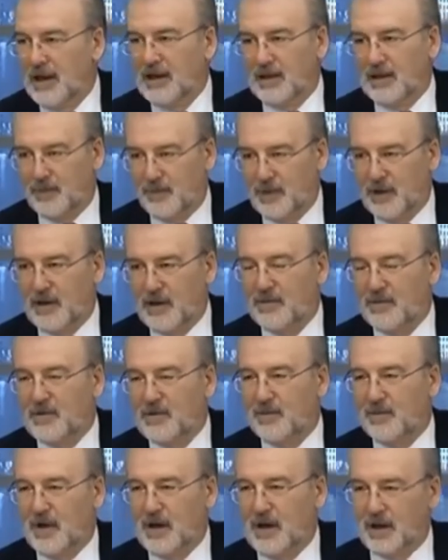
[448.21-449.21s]
Bilgimizi
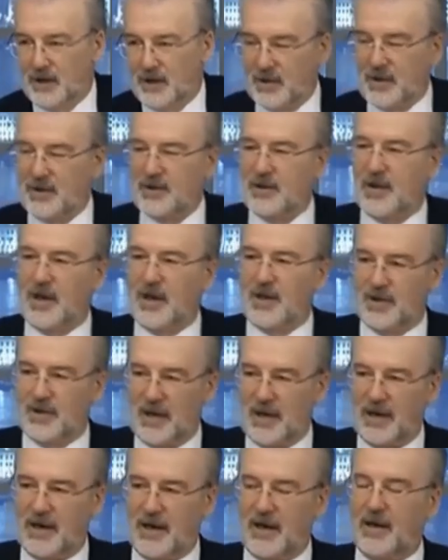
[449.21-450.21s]
paylaşacağız gençlerle.